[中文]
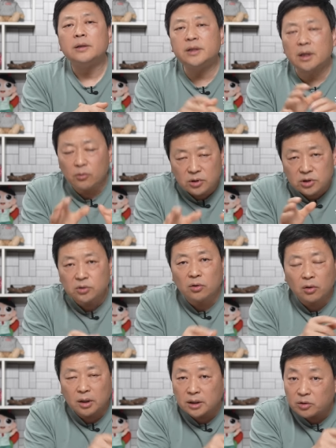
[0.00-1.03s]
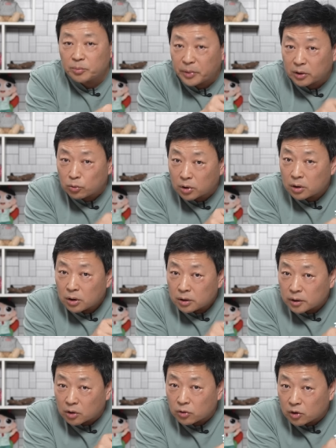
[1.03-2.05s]
建国之后啊，那就当做
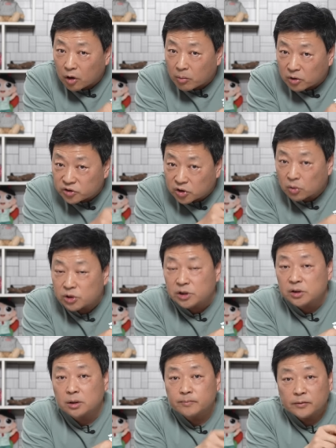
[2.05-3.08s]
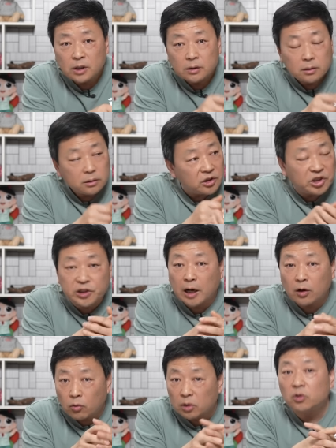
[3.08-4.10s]
当做老毛早期的那闪
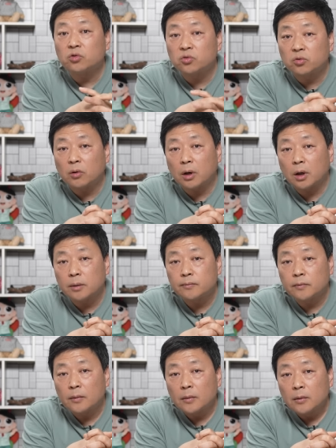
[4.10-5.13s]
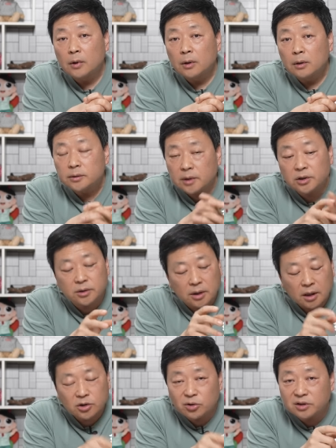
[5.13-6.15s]
光的著作啊。但是啊，
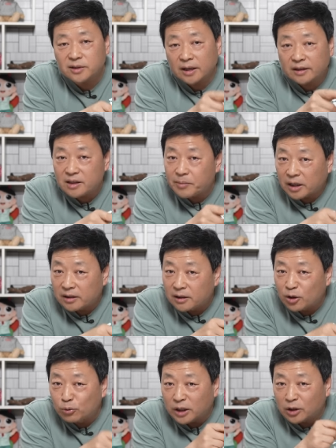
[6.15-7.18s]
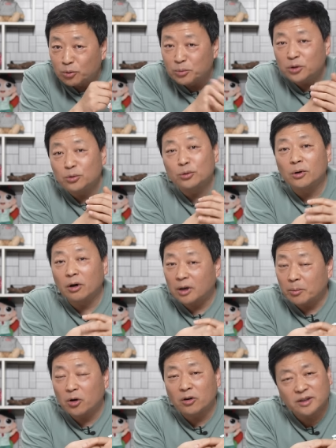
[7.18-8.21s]
说实在的，你把那个湖南农民运动考察
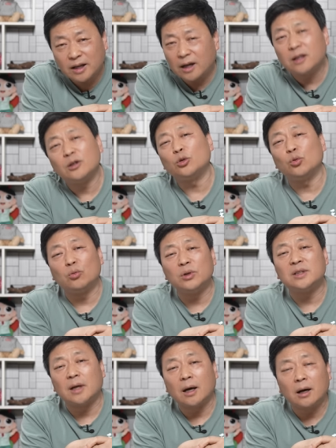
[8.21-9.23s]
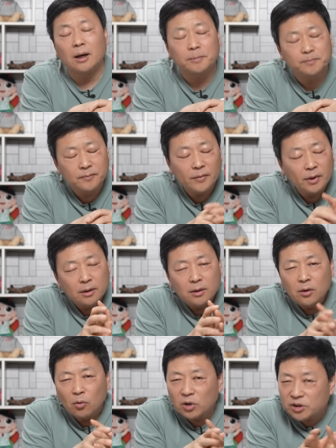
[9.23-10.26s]
报告你拿来你读一下啊，
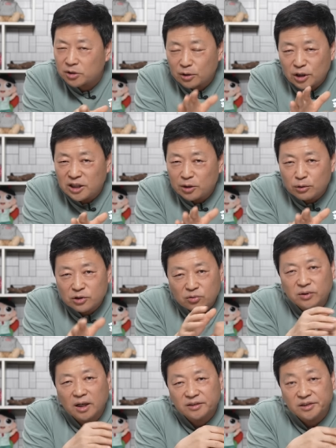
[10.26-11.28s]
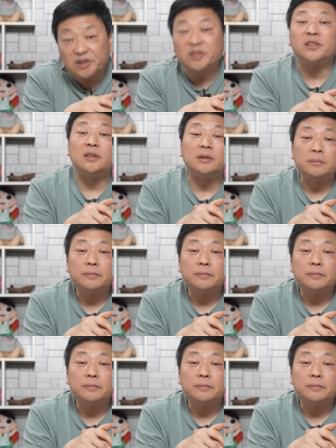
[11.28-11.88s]
我觉得理论素养极低。